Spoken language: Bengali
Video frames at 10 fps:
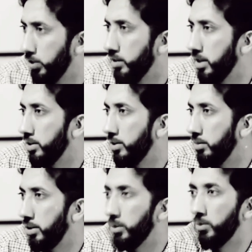তবুও তারা
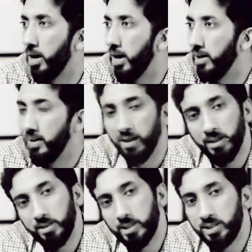তাদের ভাইকে
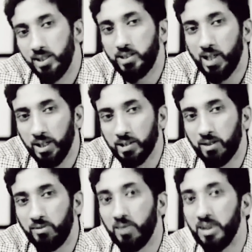সেখানে ফেলে দিয়েছিল
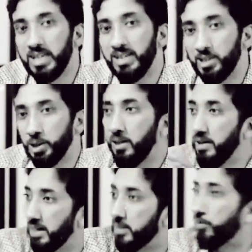জানেন কেন
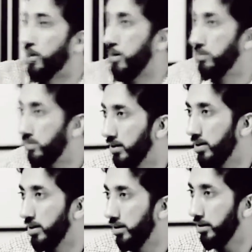কারণ তিনি তার
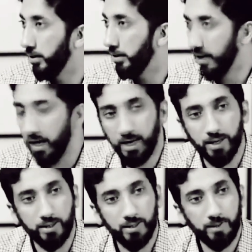বাবার কাছ থেকে
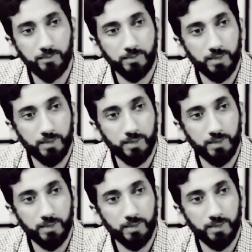যে স্বীকৃতি